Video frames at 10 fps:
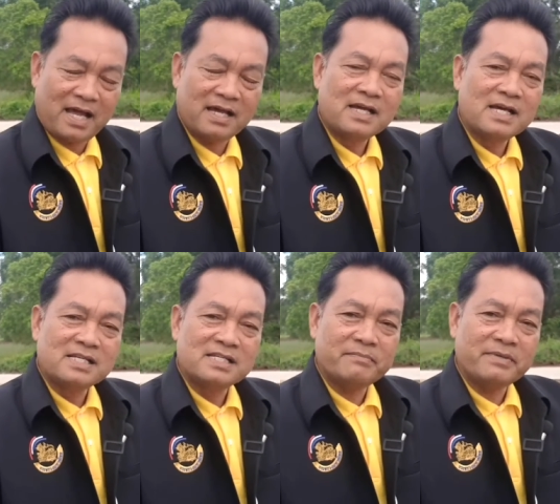
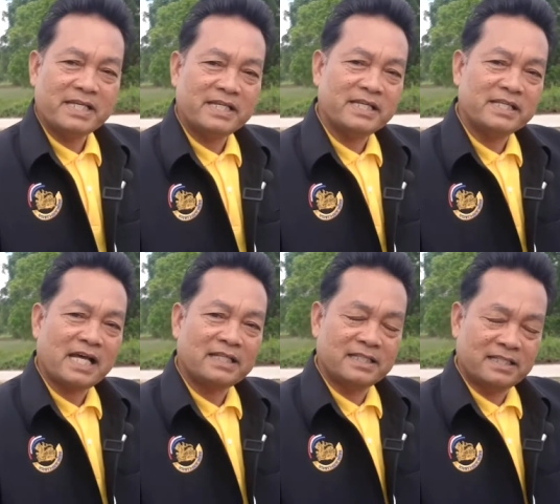45 ซึ่งมีท่า
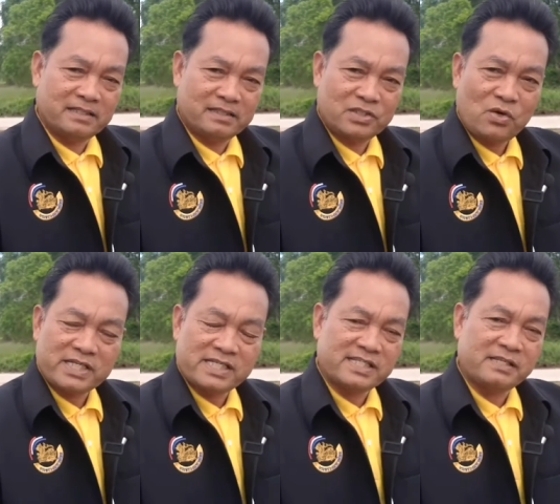นโชคดี
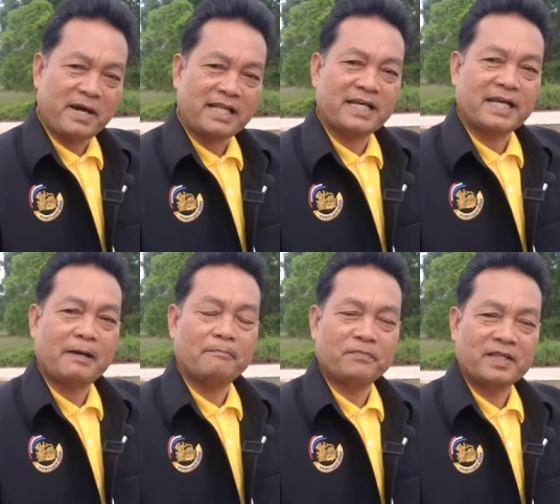สีพัฒนะครับ
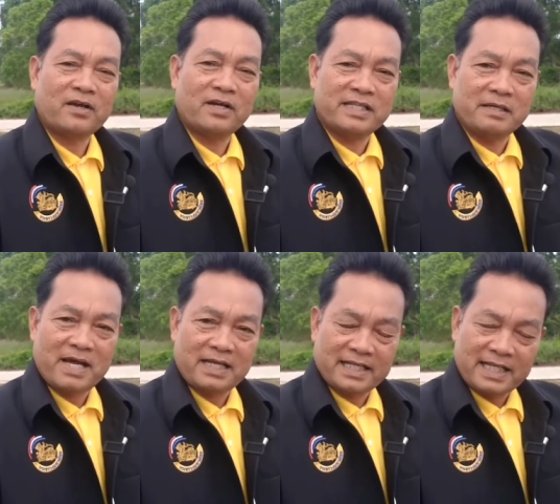แล้วก็ทีมงาน
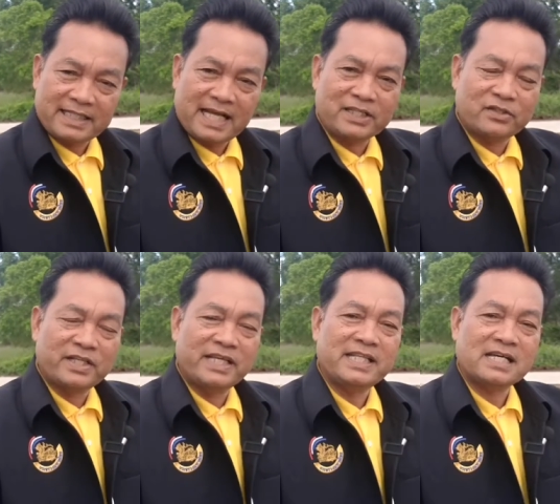หลาย ๆ ท่าน ตอน
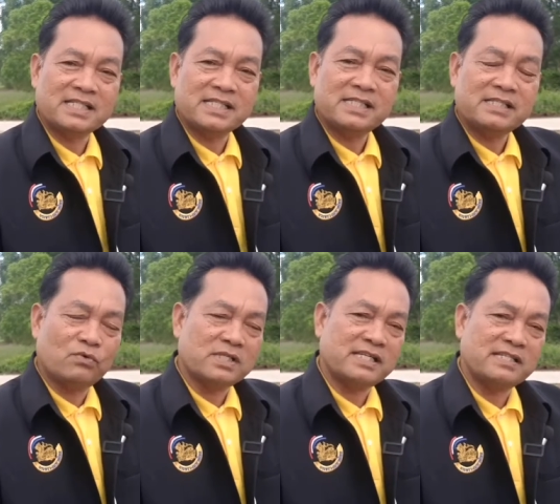นี้หนังสือหัวใจ
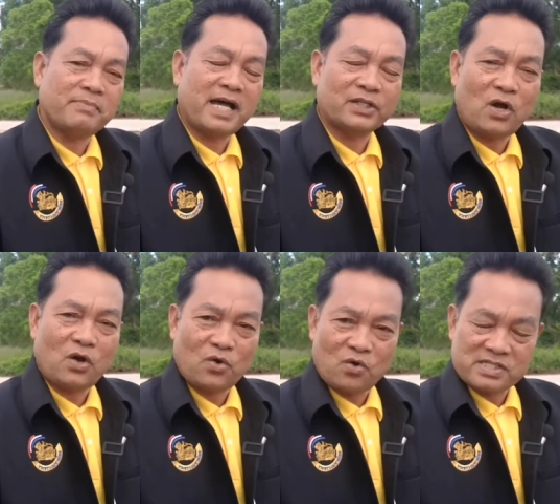สัมพันธ์ก็ค
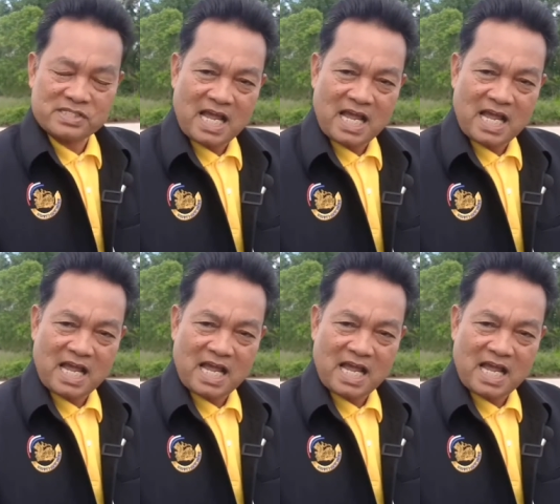งจะ